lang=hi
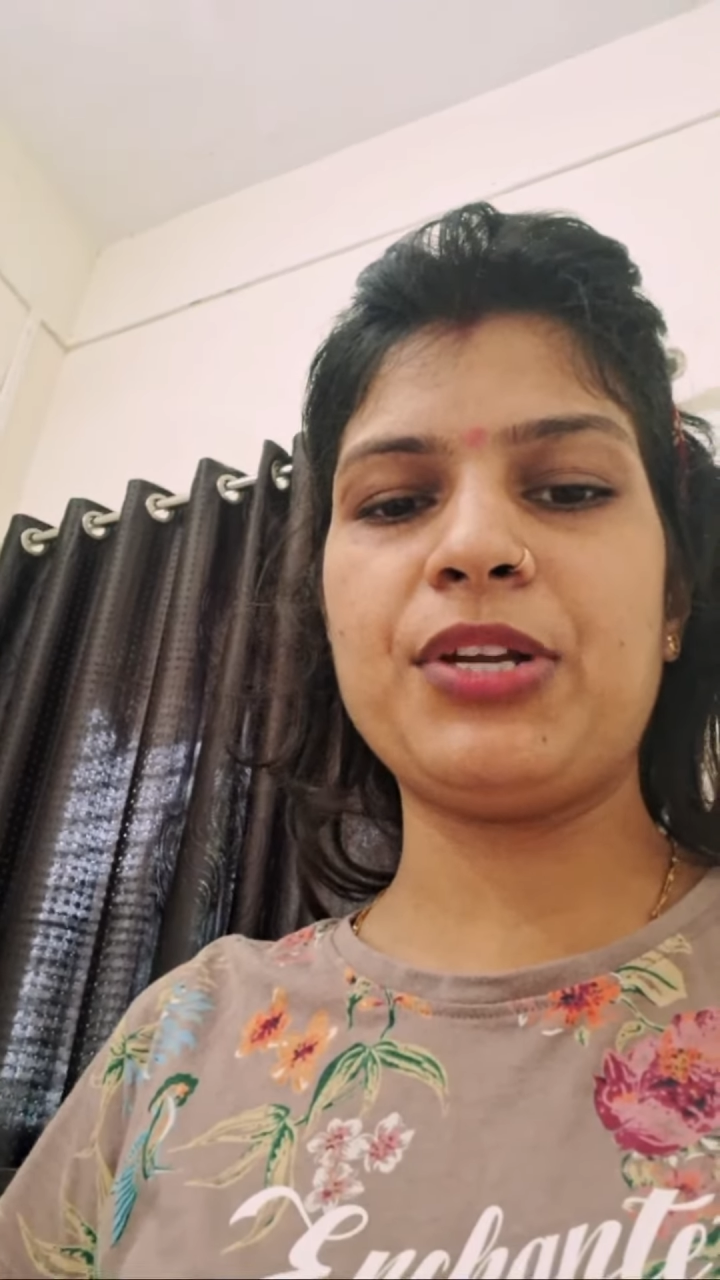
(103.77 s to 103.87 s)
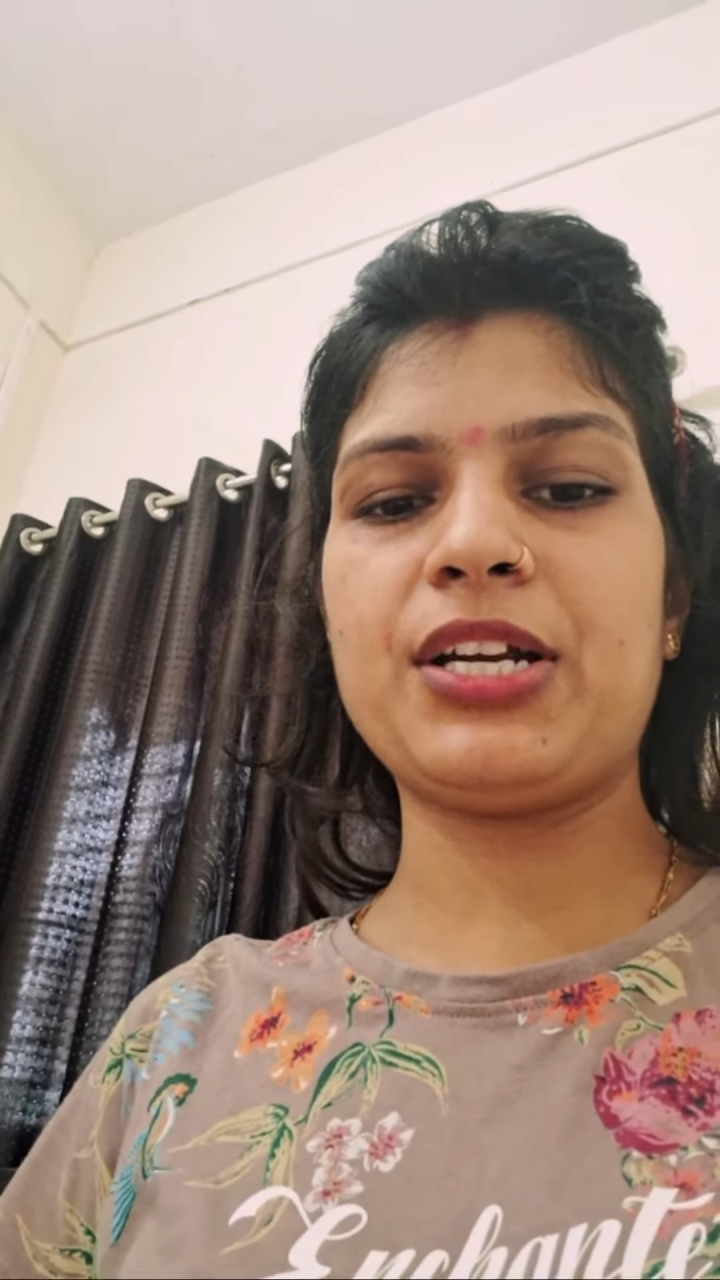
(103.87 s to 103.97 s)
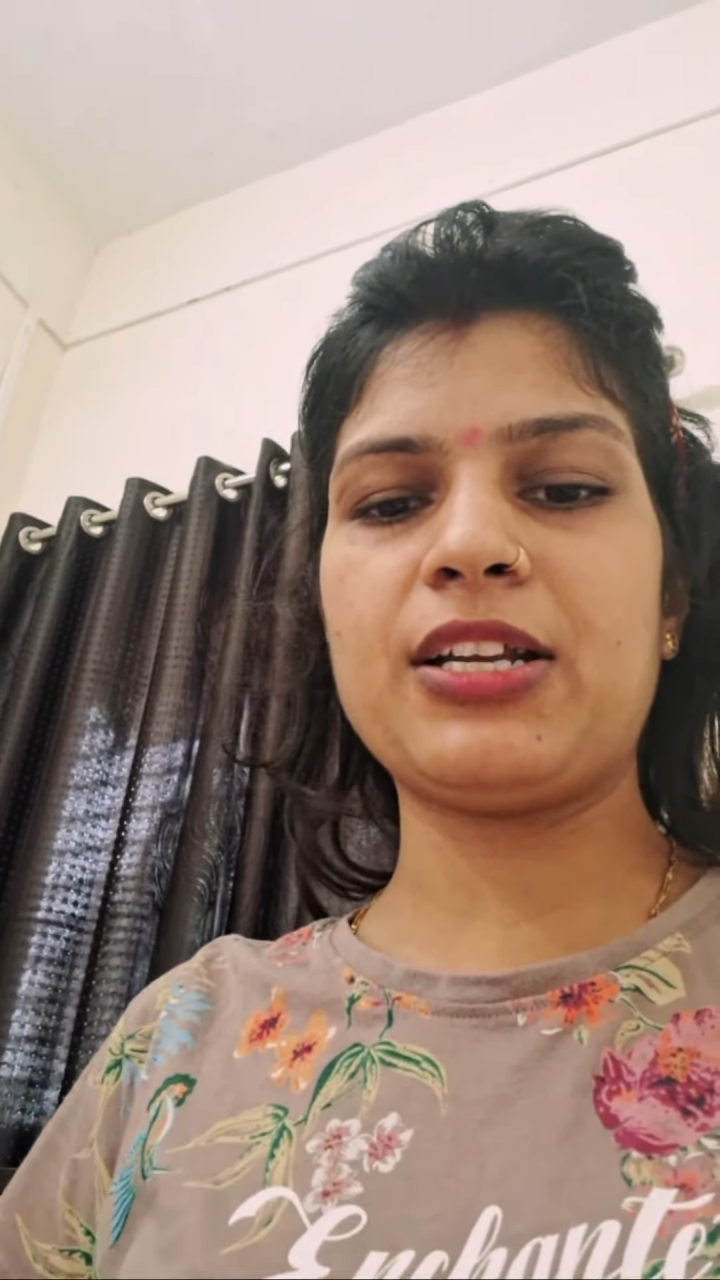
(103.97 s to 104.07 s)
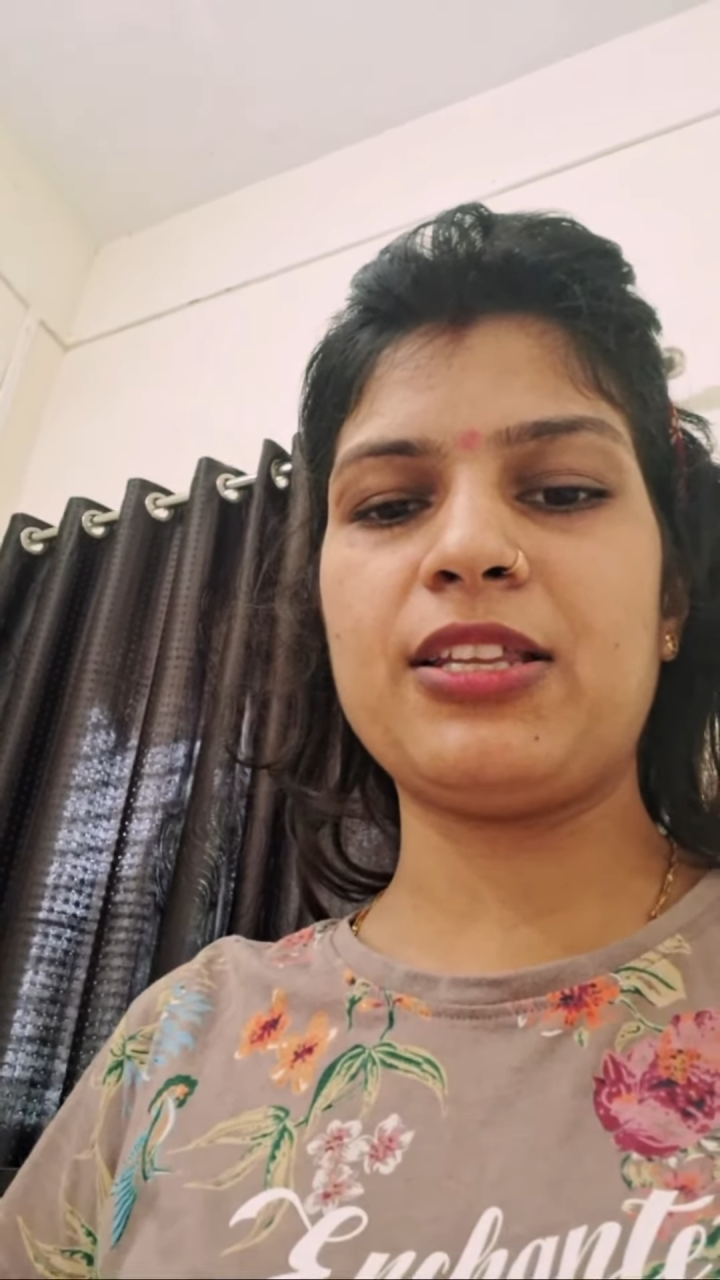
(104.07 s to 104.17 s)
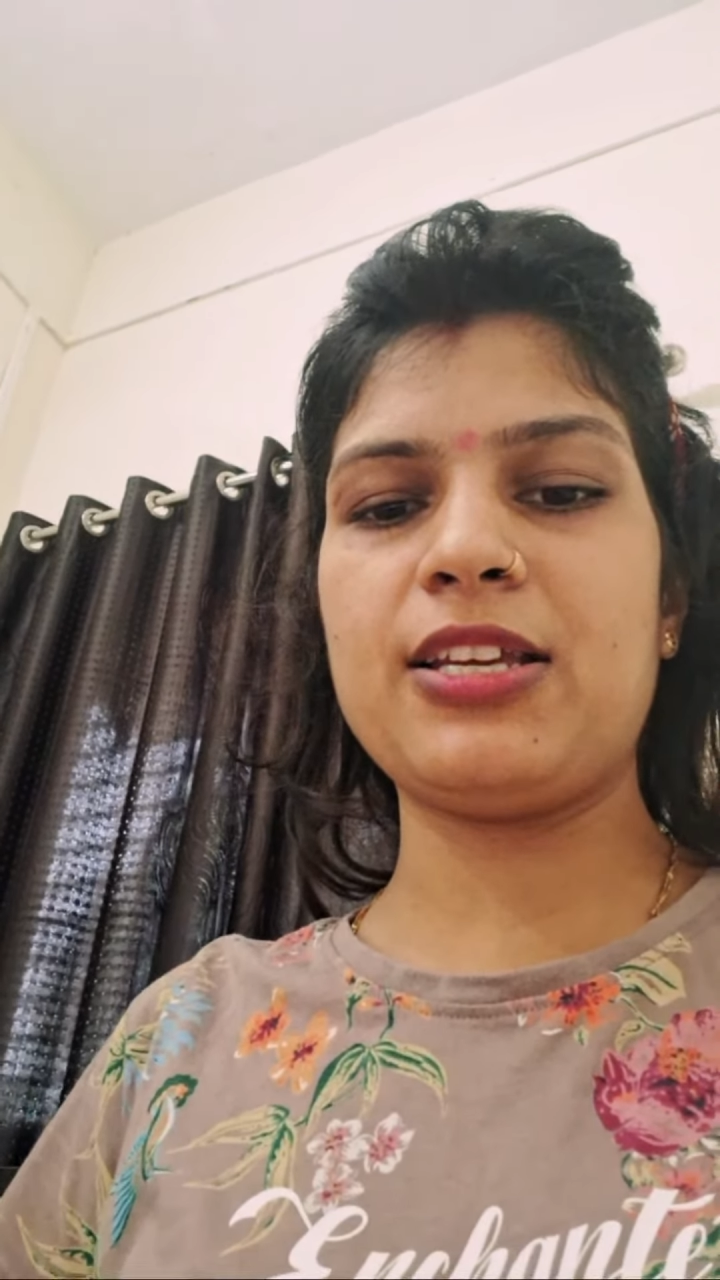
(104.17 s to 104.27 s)
भी
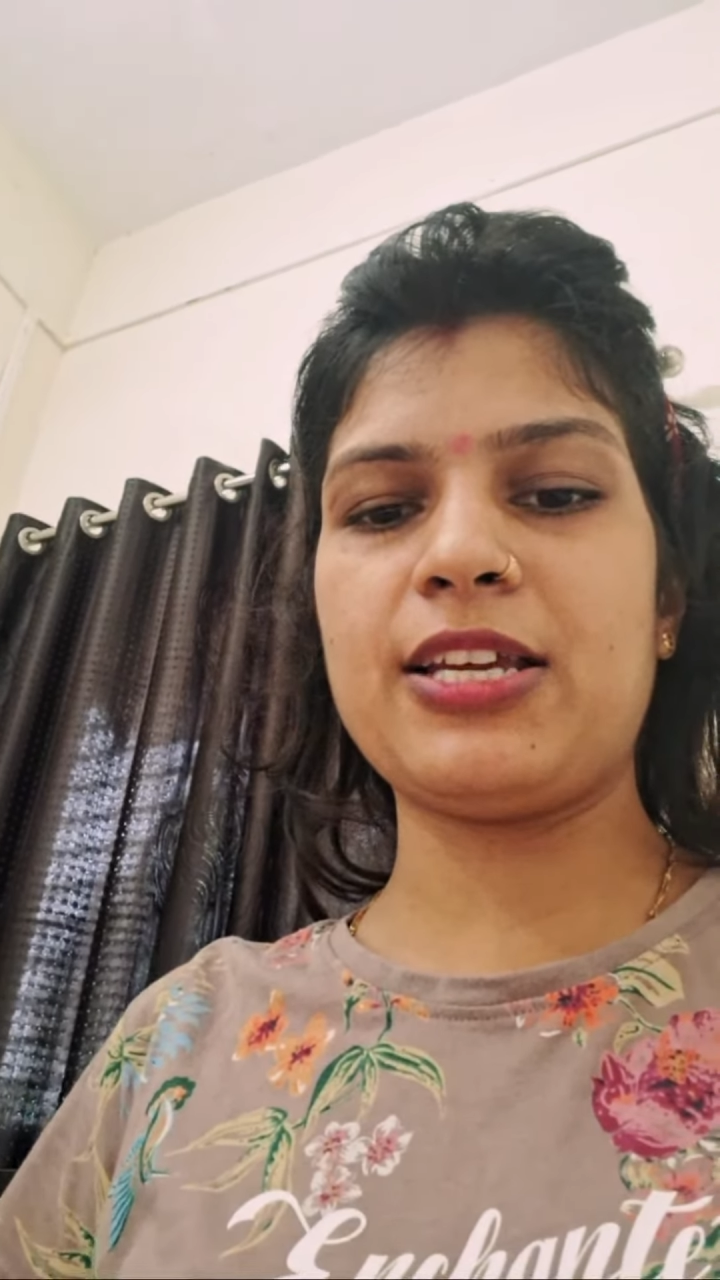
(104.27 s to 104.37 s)
कर दिए